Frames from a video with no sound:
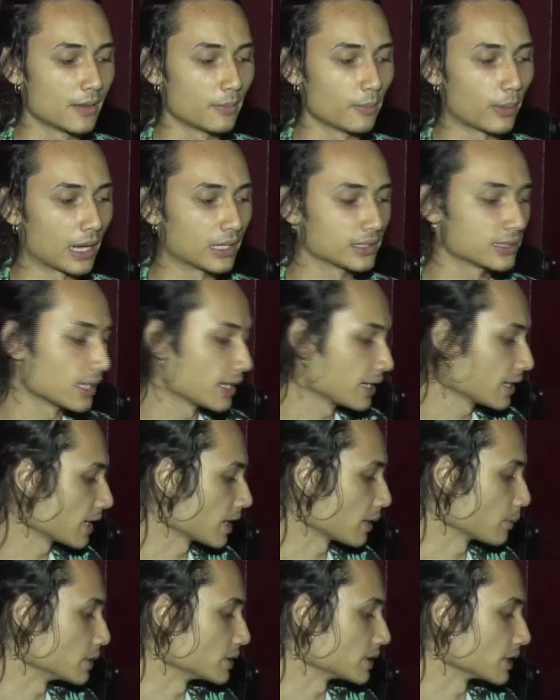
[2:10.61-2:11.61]
perasaan yang
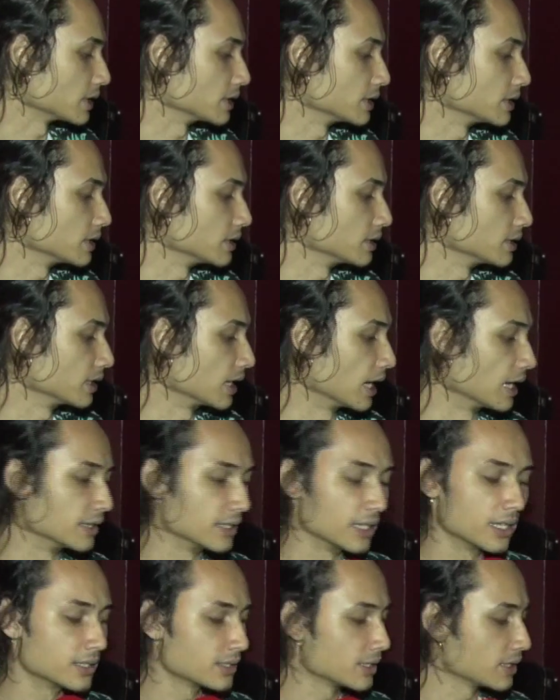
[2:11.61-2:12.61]
nggak bisa
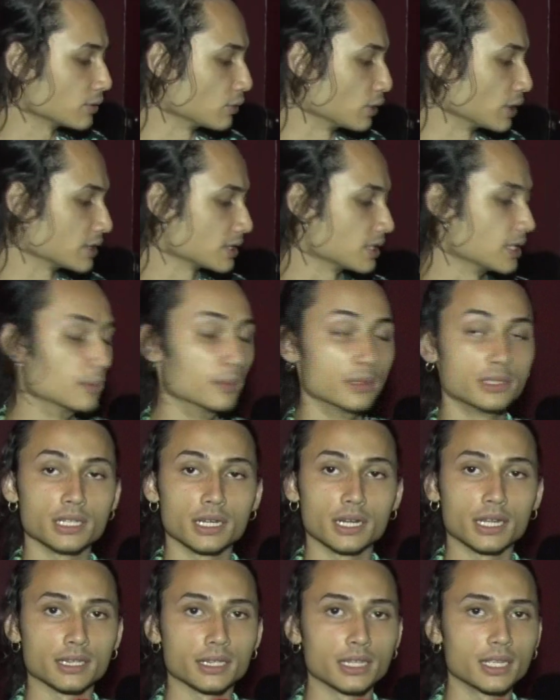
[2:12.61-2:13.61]
digantiin sih nulis di
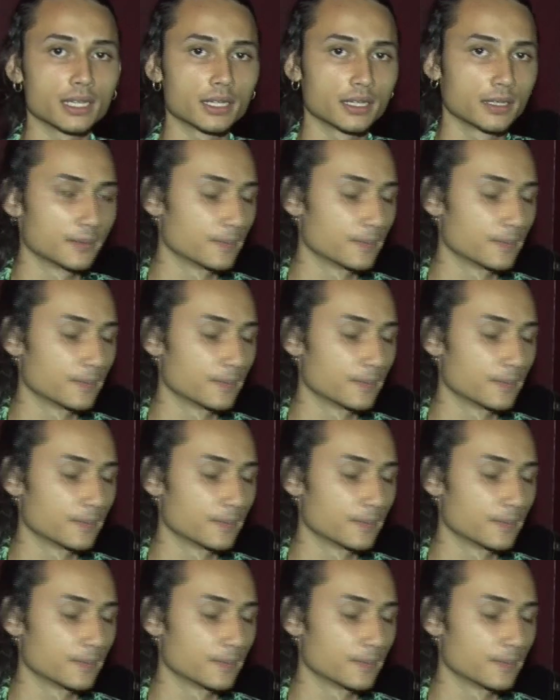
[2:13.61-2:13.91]
mesin ketik